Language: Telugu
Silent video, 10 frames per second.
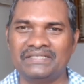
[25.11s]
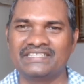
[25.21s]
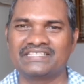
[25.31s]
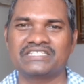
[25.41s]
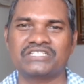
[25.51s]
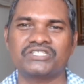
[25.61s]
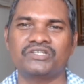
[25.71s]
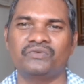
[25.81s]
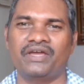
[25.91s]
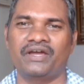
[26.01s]
ఇన్ దిస్
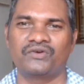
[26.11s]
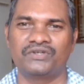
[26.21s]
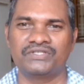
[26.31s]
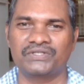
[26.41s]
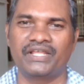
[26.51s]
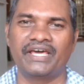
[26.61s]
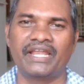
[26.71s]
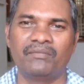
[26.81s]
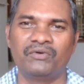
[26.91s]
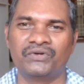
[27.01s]
సెషన్ వీఆర్ గోయింగ్ టు లెర్న్
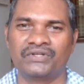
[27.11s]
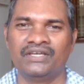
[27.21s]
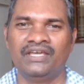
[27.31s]
అబౌట్